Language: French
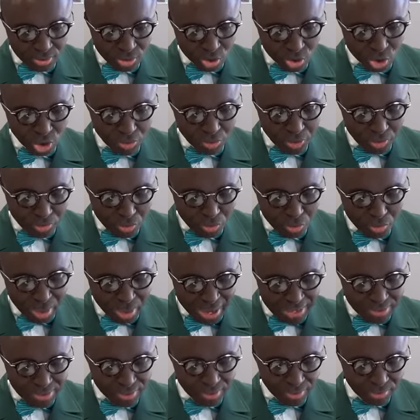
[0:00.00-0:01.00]
Je vais vous
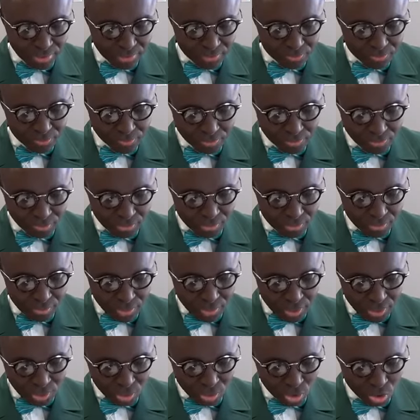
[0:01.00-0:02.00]
mettre
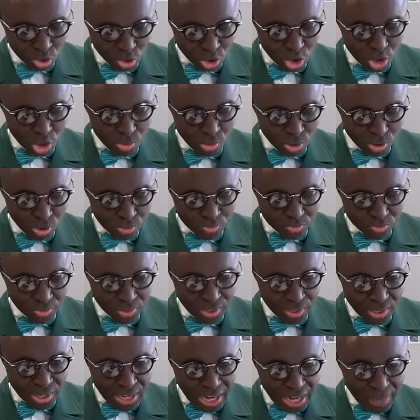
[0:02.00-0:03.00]
le document
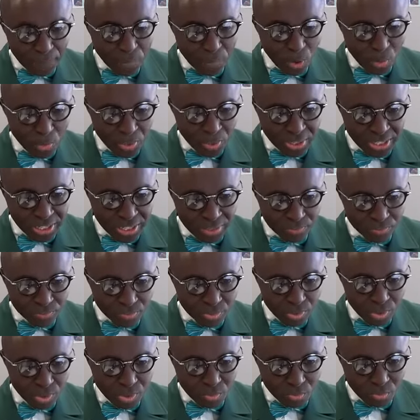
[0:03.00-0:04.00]
approprié
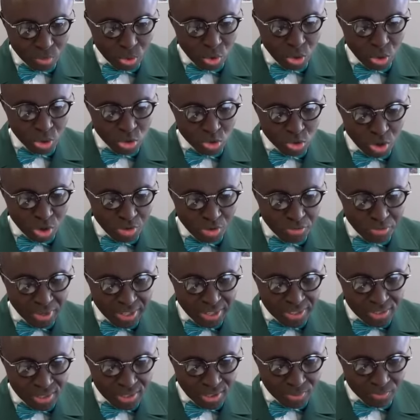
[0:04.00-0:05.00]
pour qu'on soit en
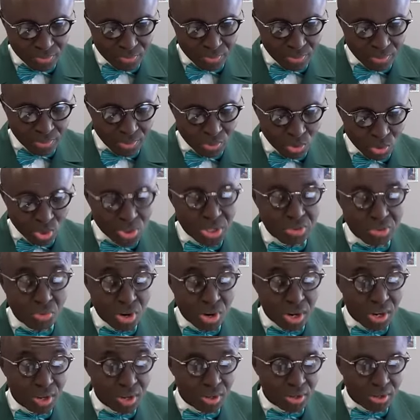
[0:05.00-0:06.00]
phase de
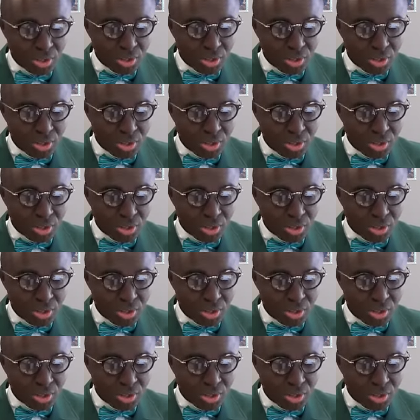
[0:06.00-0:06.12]
savoir